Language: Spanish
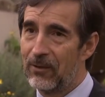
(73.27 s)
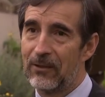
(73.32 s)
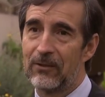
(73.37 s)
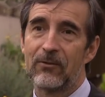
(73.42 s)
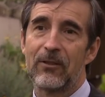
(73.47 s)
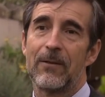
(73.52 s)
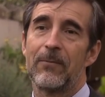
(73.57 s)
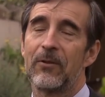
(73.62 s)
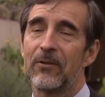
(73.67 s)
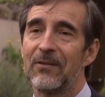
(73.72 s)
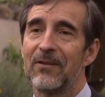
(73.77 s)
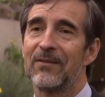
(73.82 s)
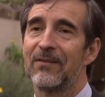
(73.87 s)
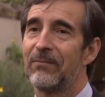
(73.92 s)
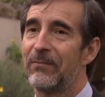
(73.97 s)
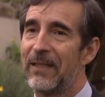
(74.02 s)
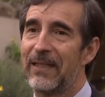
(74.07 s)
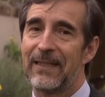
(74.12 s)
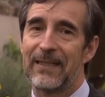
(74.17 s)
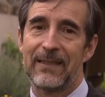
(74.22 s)
dentro de la próxima
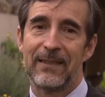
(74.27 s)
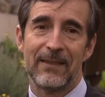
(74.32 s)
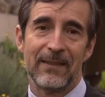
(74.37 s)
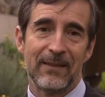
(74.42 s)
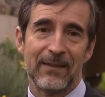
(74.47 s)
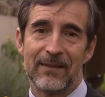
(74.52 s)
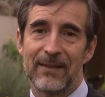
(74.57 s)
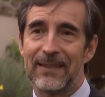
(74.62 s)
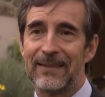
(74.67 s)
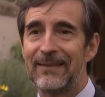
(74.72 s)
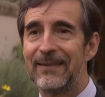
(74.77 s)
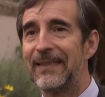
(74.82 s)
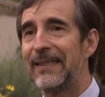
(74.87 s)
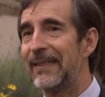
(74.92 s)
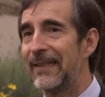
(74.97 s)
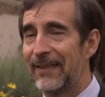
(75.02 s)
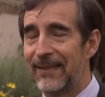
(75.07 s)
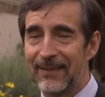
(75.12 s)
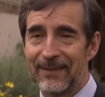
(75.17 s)
semana de China,